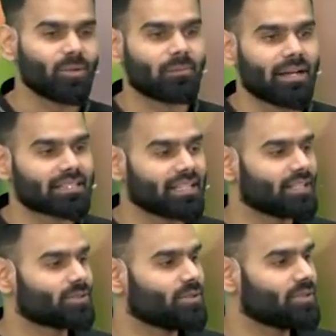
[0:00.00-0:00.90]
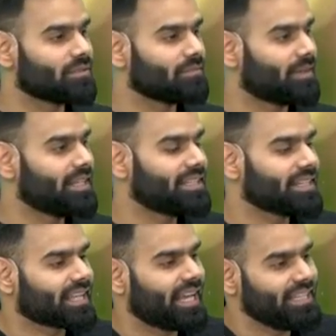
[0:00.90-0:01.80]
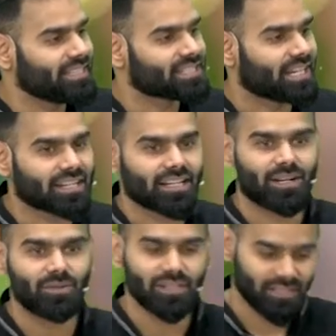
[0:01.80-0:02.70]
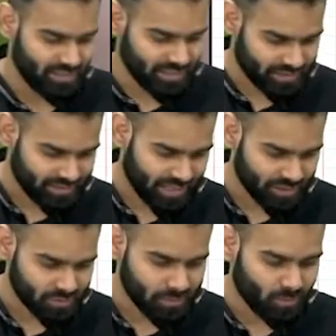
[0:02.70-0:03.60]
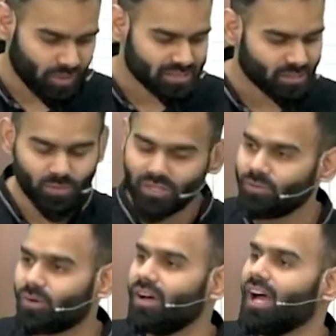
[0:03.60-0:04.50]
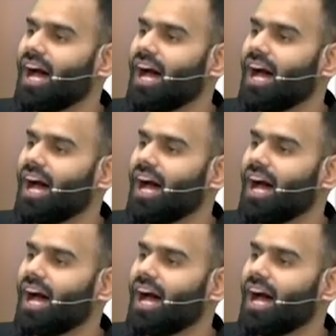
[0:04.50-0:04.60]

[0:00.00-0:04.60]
हम लोग बात करें तो मालिक ये क्या है ये चार्टर्ड अकाउंटेंट एक लाइव स्ट्रीम में बोल रहे सर कोई नहीं वो